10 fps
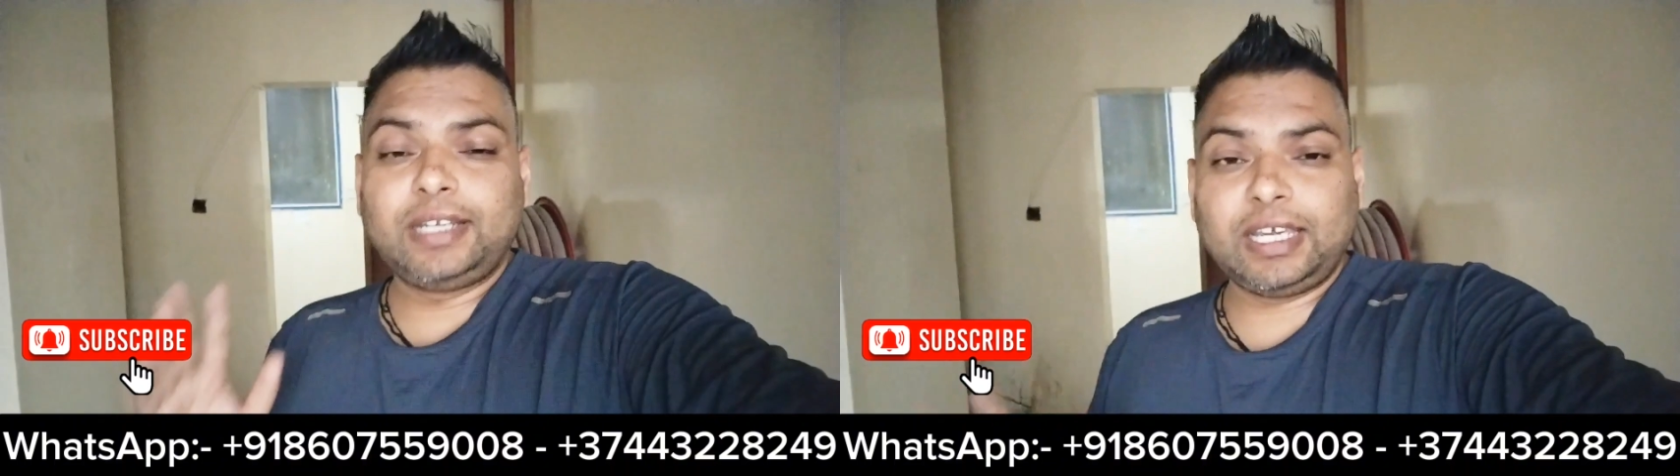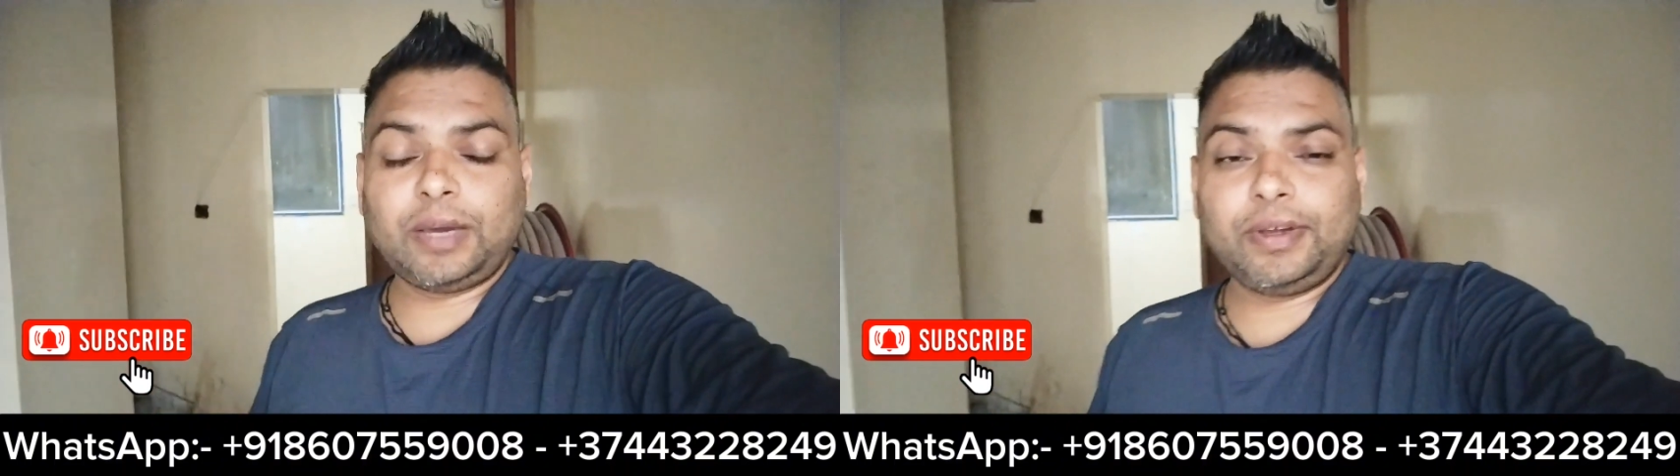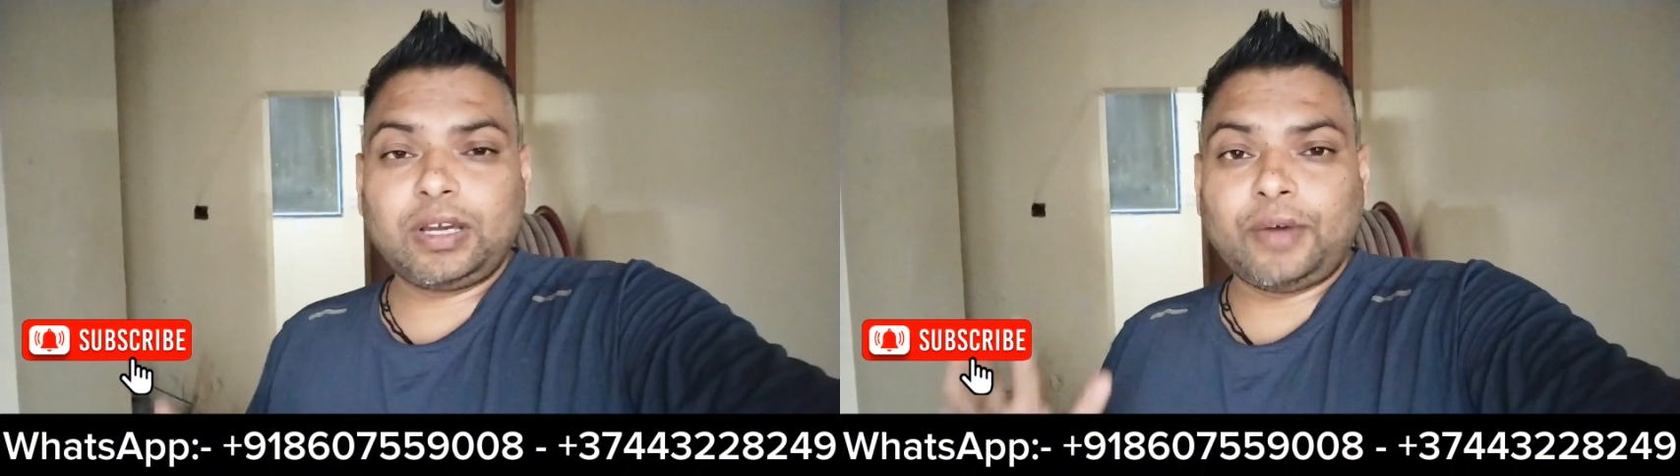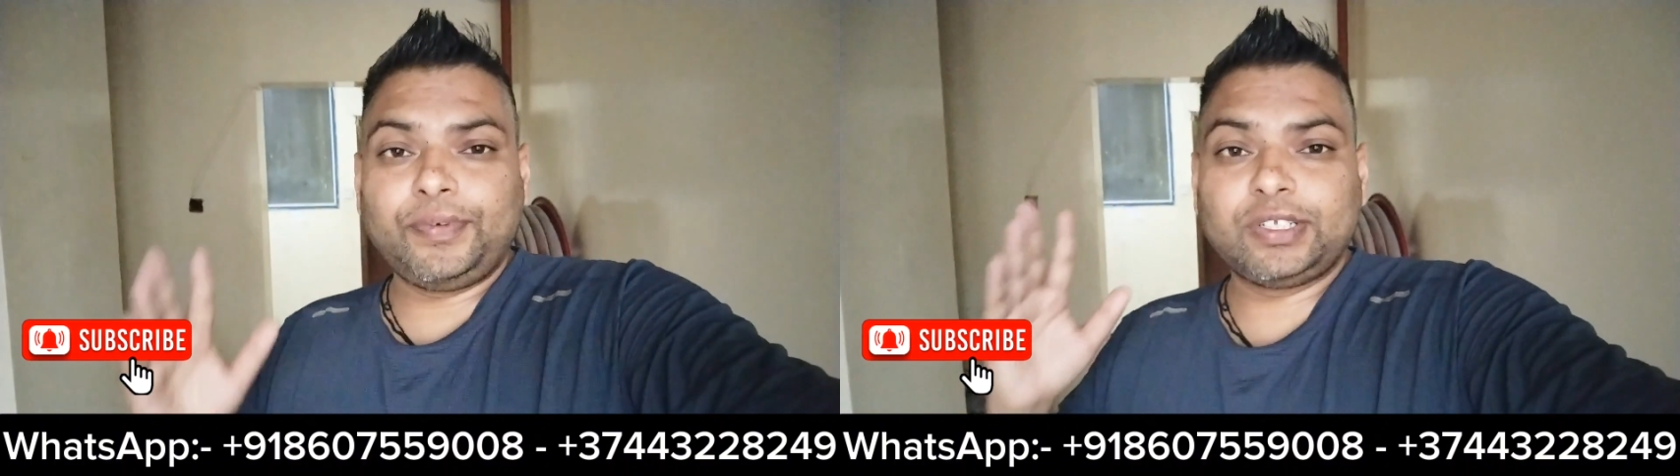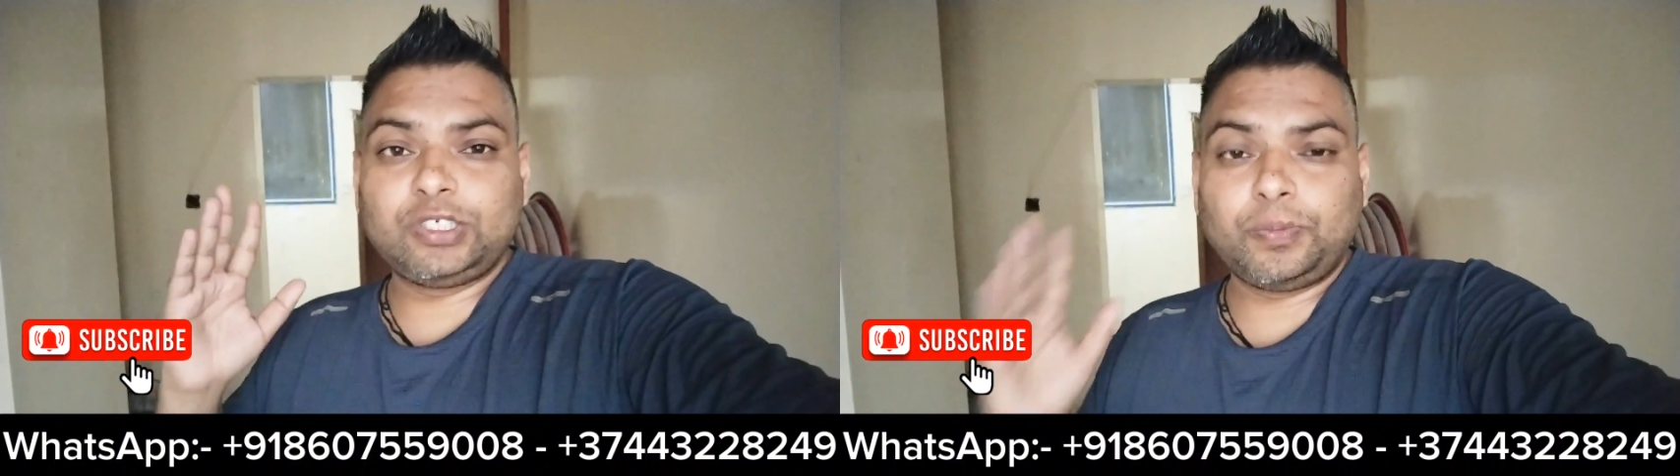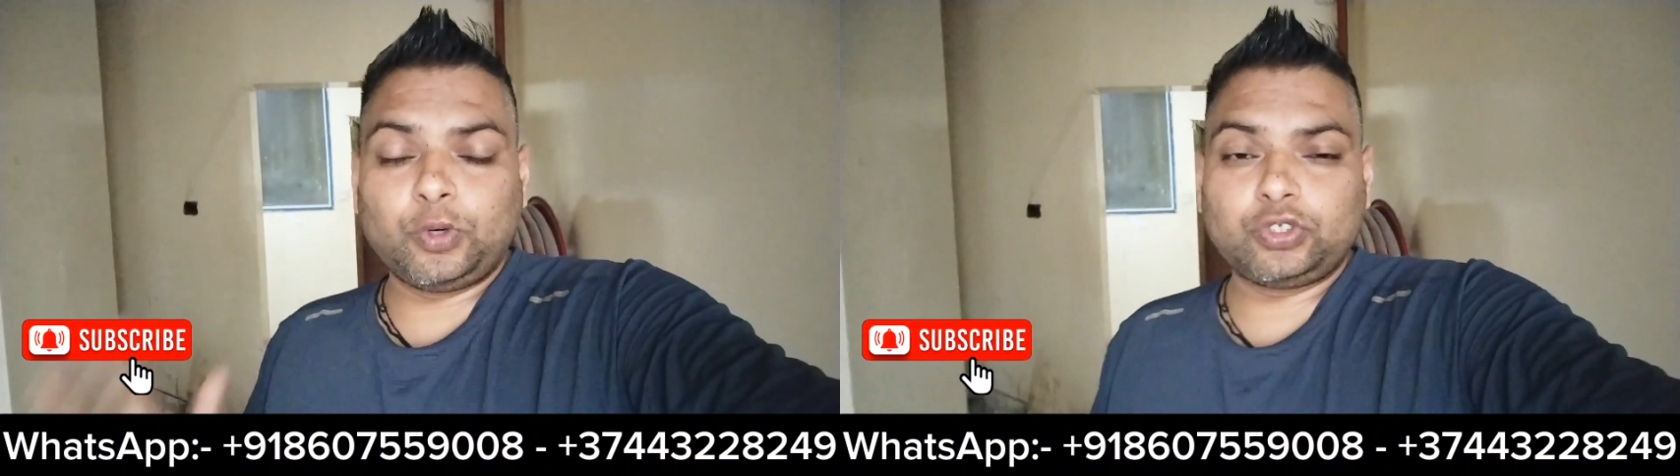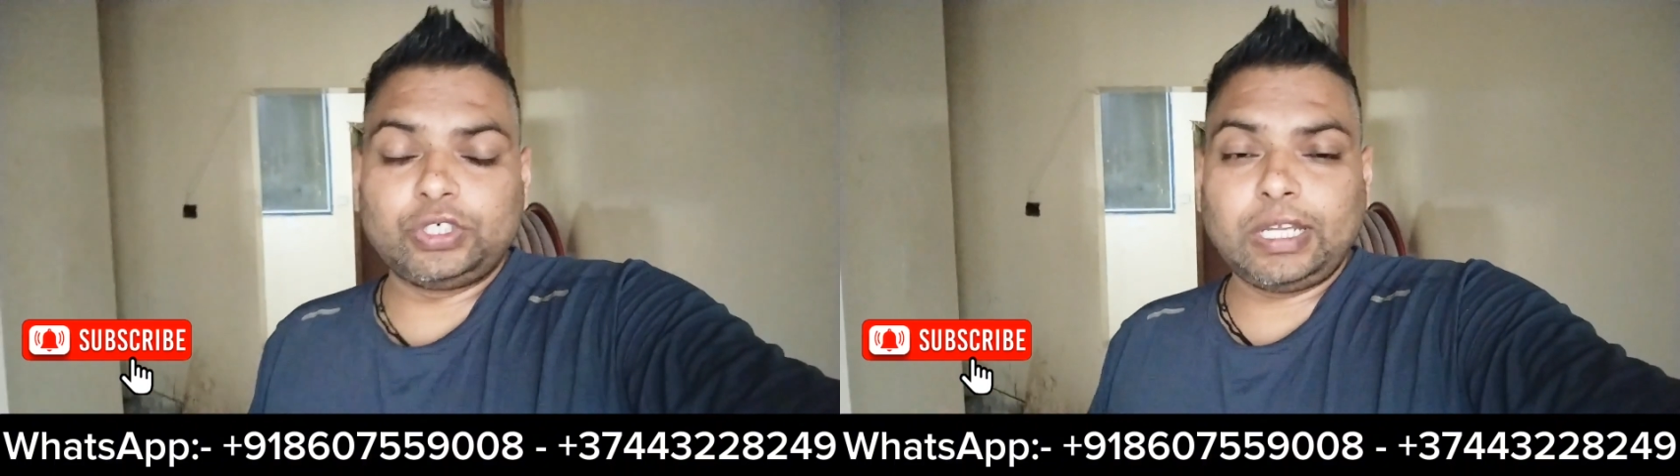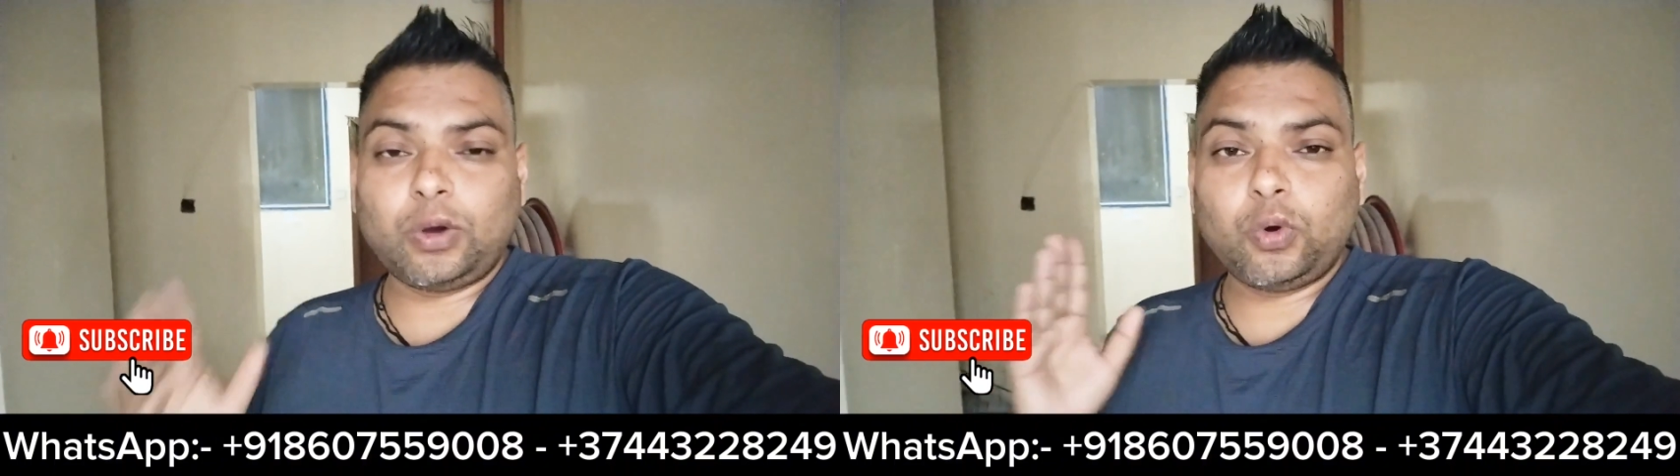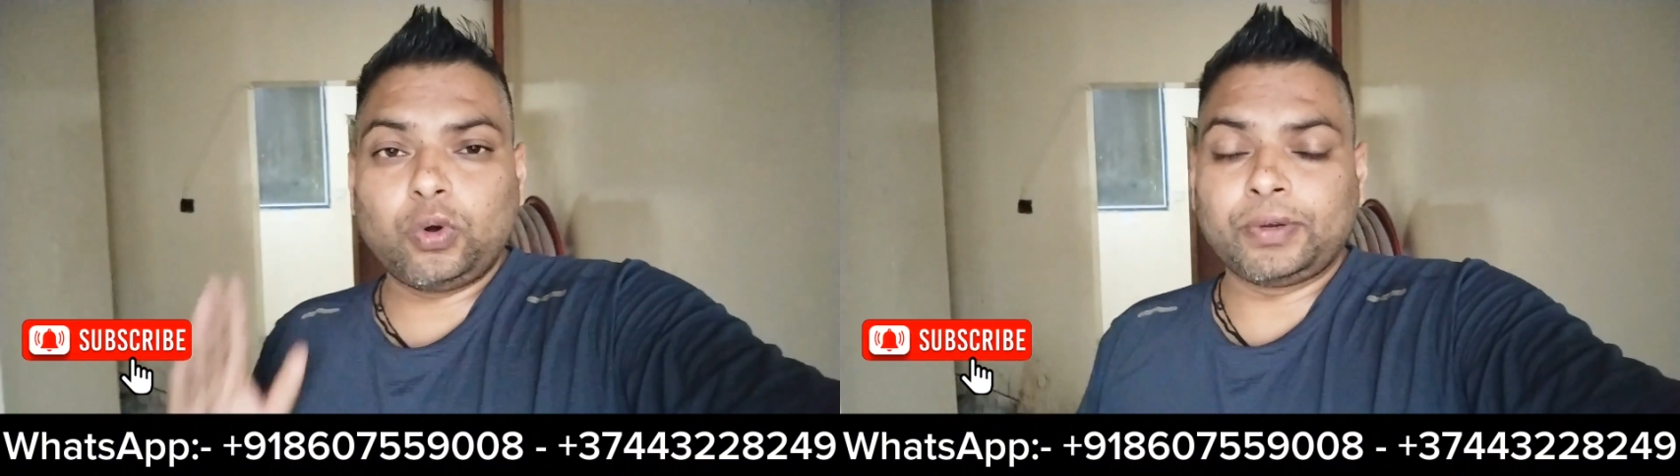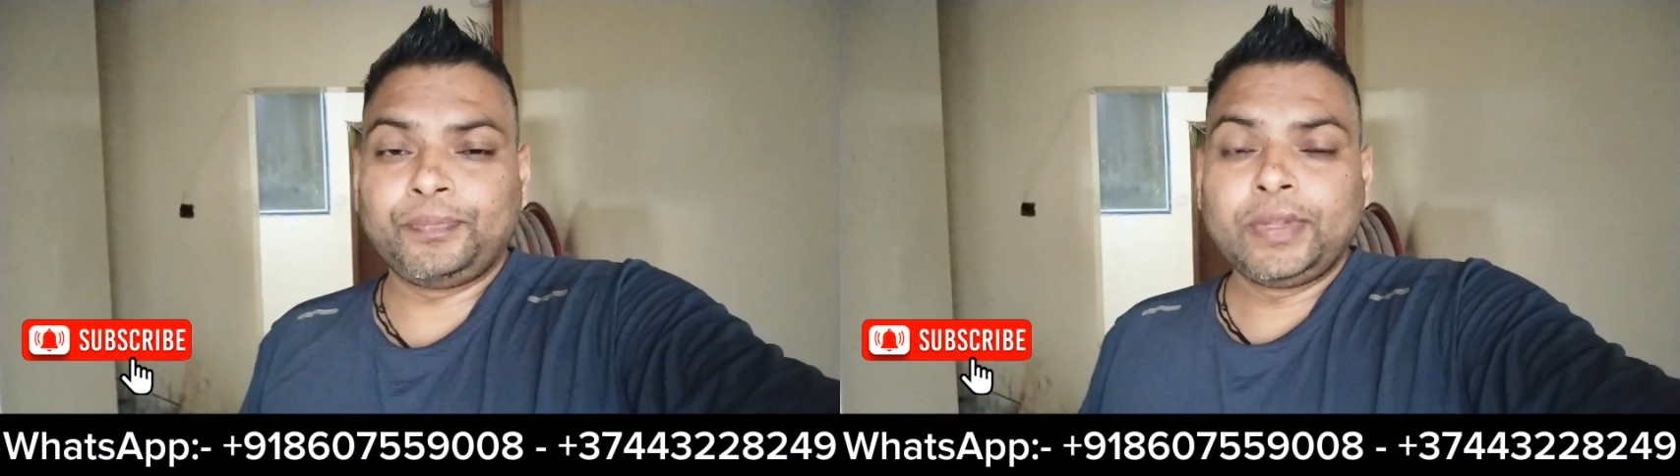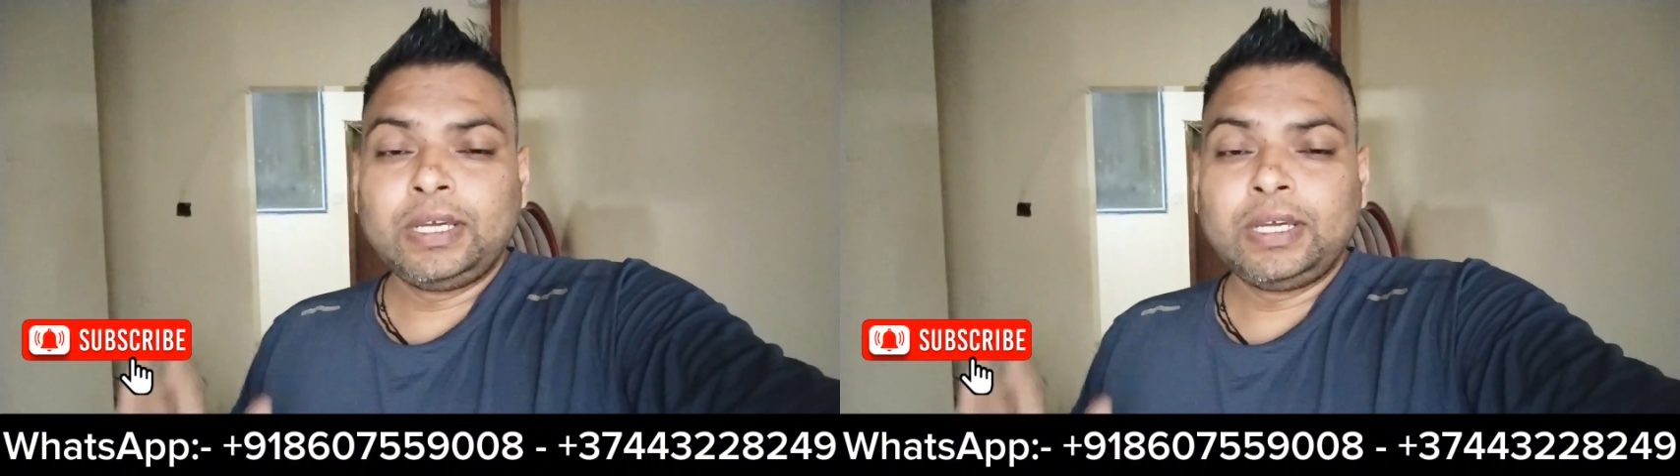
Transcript: ठीक है भाई काफ़ी अच्छी अपॉर्चुनिटी और